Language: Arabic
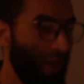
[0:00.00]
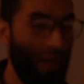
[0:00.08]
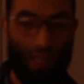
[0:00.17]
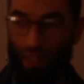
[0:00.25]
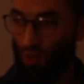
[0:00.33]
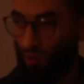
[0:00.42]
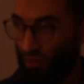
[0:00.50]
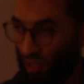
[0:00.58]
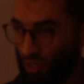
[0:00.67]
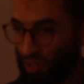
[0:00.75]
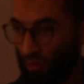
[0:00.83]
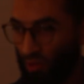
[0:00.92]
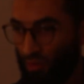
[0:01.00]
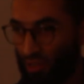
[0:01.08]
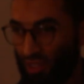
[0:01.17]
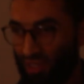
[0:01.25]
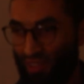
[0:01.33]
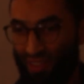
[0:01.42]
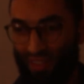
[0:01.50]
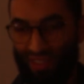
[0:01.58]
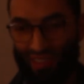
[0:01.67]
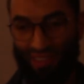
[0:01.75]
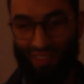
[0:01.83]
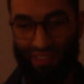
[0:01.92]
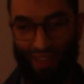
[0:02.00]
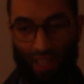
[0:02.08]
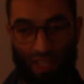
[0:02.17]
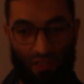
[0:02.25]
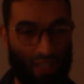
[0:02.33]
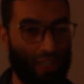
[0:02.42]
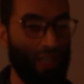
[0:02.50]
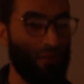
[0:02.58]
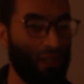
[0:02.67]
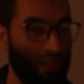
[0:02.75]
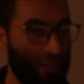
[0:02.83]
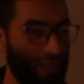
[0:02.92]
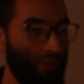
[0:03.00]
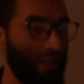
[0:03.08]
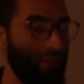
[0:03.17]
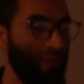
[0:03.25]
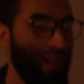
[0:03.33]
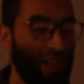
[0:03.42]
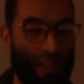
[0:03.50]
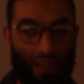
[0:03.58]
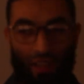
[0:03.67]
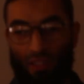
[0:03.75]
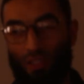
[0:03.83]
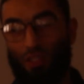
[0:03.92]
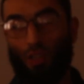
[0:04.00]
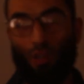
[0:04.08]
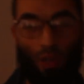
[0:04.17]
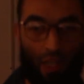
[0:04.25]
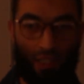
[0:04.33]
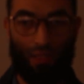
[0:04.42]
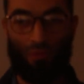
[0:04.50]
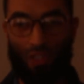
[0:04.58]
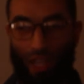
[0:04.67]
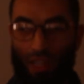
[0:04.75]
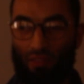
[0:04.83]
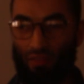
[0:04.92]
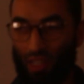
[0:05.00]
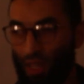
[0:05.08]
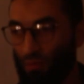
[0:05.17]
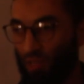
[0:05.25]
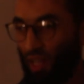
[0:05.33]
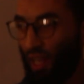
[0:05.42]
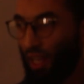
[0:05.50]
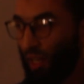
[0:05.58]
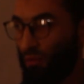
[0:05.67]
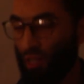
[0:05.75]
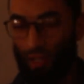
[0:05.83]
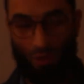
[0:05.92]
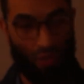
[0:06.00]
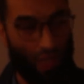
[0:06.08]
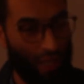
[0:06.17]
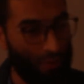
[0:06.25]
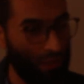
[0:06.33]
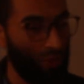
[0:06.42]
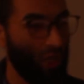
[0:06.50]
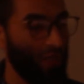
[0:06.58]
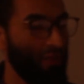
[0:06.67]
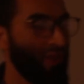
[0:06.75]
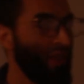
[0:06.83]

بقى حد فيكم بيعمل كاستم رومز حد فكر يعمل كاستم روم لينج او اس مش عارف ايه البتاع الحاجات بتاعتكم دي اللي بتعملوها